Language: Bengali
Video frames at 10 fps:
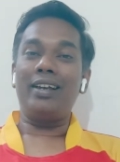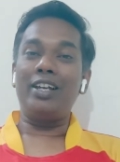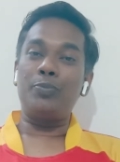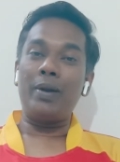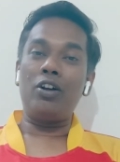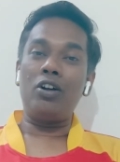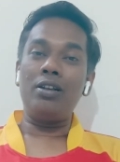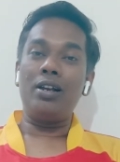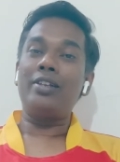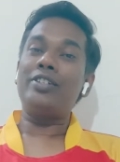ইস্ট বেঙ্গল
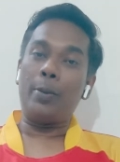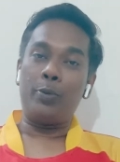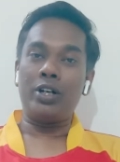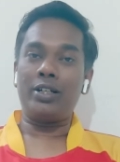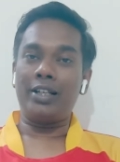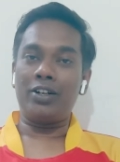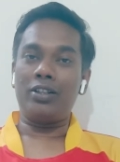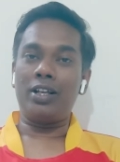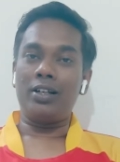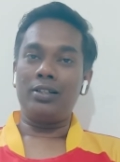সাপোর্টারদের
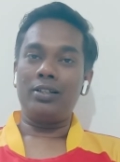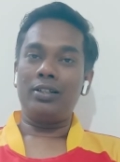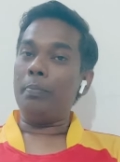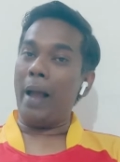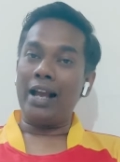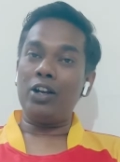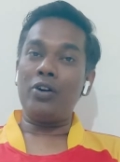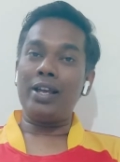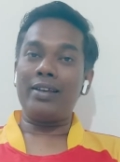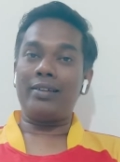কথা
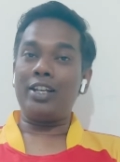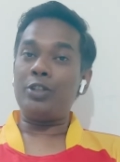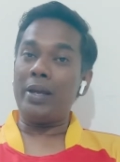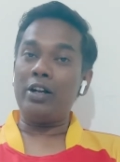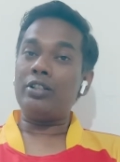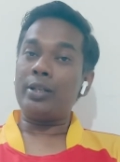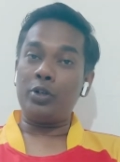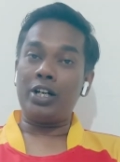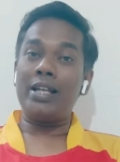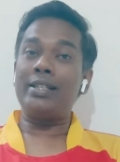ব্যাঙ্গলোরে ইস্ট বেঙ্গল
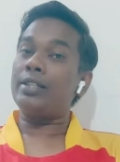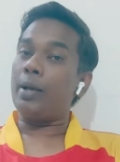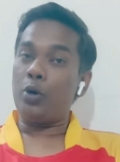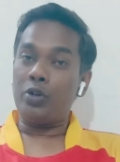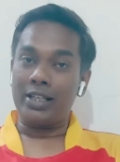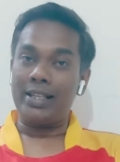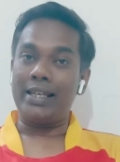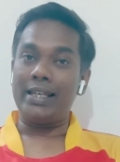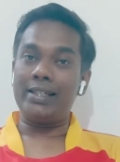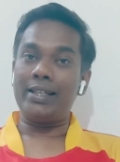সাপোর্টাররা যে সাপোর্টটা
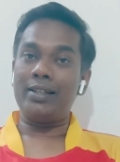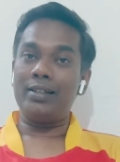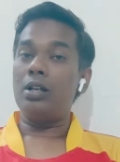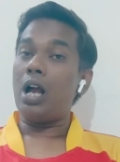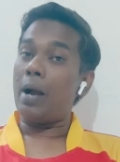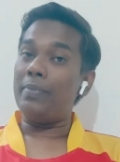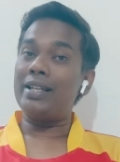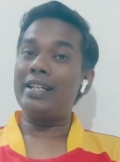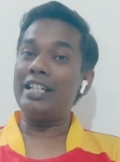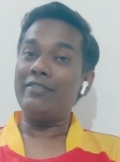দেখিয়েছে আমরা
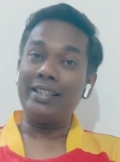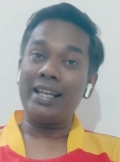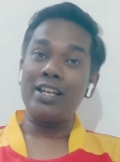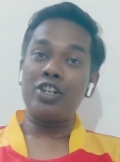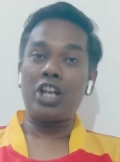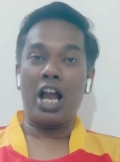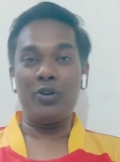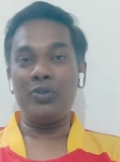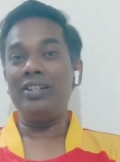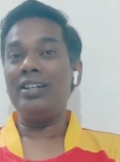আজকে টিভিতে
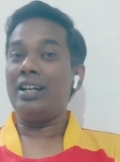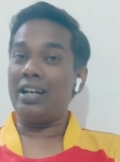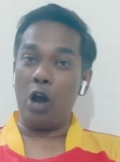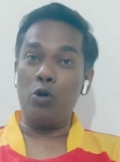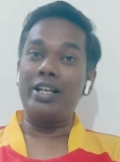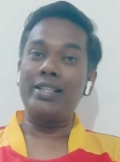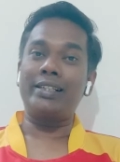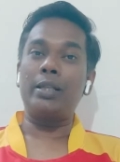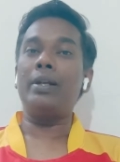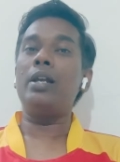সায়ন রাহুলকে
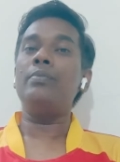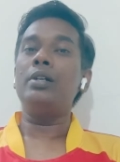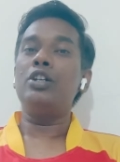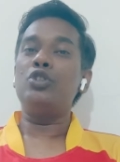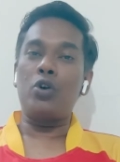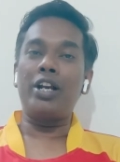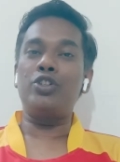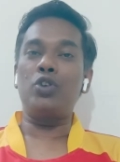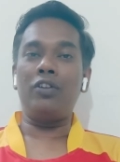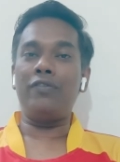দেখতে পেলাম চোখের
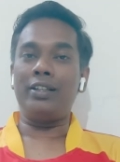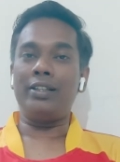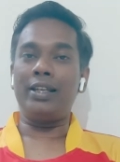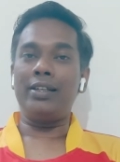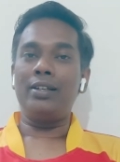জল ফেলতে